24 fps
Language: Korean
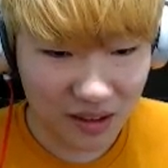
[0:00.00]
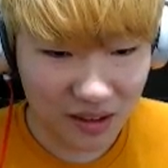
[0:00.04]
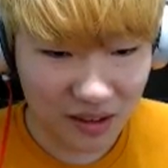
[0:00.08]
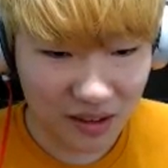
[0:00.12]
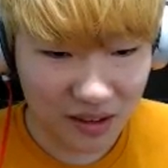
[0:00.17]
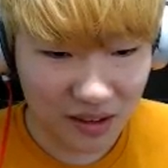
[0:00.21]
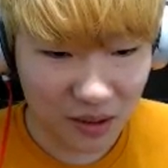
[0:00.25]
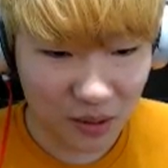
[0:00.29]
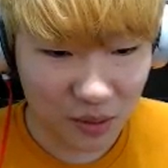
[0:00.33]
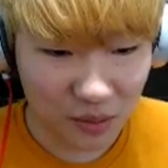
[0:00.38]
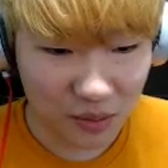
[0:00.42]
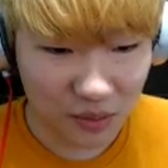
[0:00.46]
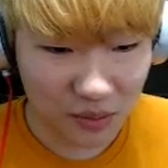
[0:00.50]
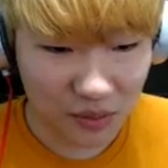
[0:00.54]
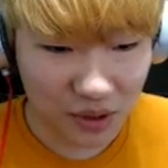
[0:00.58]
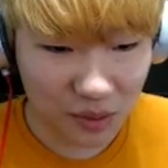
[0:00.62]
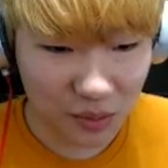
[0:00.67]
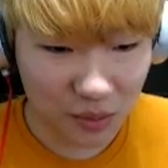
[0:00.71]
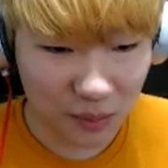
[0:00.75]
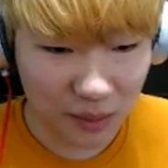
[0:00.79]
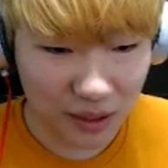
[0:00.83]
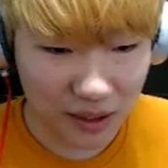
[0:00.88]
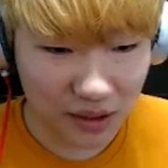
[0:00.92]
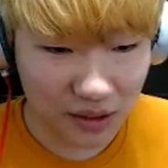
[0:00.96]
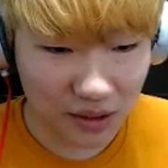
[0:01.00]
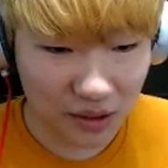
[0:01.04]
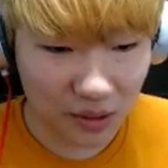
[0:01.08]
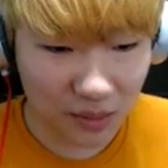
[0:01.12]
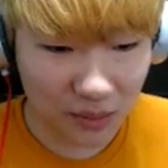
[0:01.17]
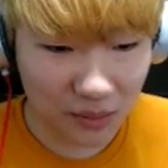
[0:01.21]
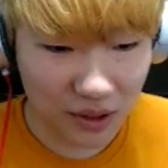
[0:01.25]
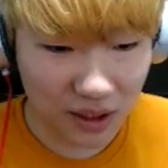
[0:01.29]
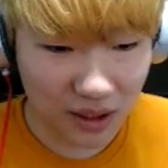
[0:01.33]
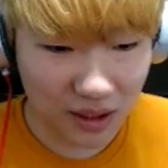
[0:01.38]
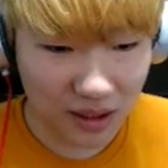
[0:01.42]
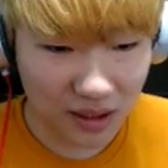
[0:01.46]
자, 또 음식 뭐 만들 거
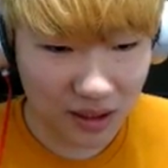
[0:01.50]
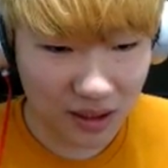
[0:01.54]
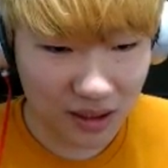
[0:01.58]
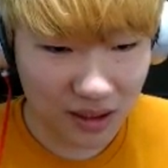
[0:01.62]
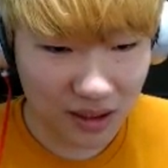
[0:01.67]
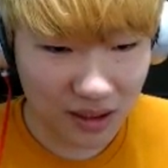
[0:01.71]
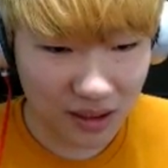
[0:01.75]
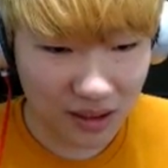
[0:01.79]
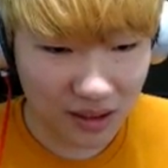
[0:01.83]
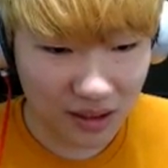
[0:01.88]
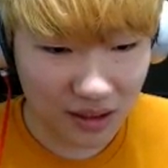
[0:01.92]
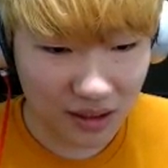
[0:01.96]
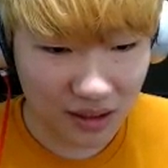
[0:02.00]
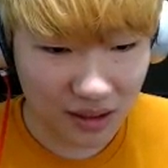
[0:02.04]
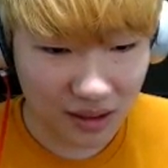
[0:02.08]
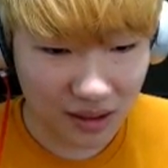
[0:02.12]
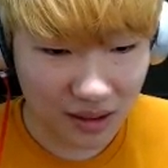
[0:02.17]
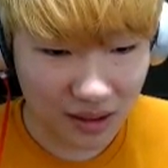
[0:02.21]
없나? 그래.